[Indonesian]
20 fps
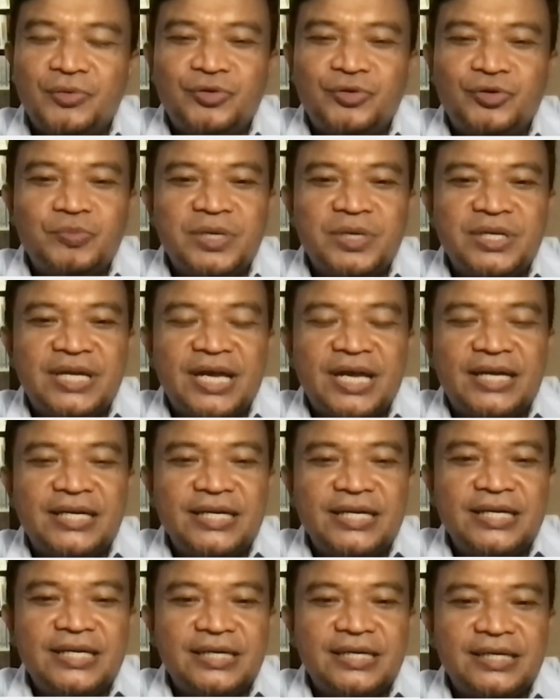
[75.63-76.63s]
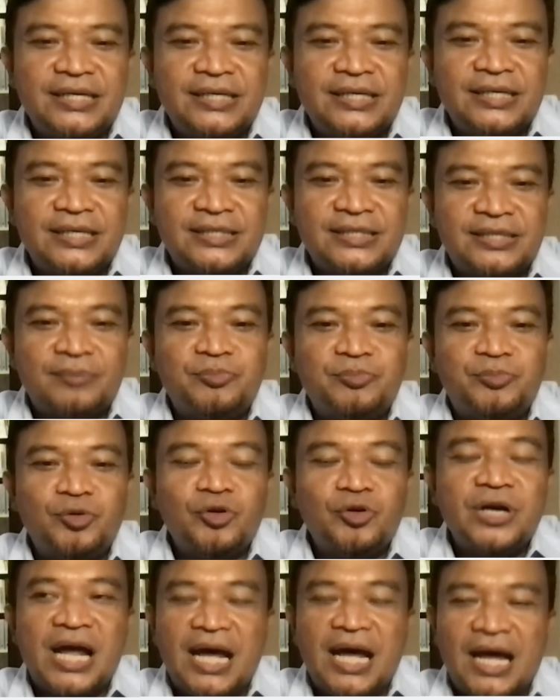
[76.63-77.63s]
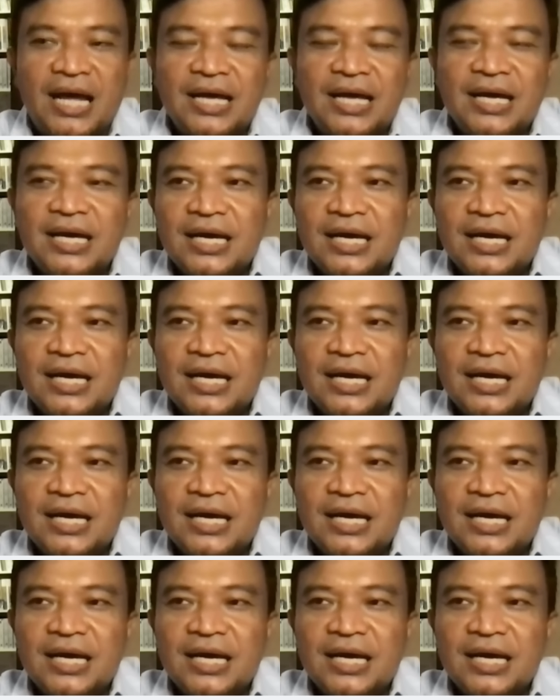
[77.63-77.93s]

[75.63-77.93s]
untuk menjadi uh, sempurna.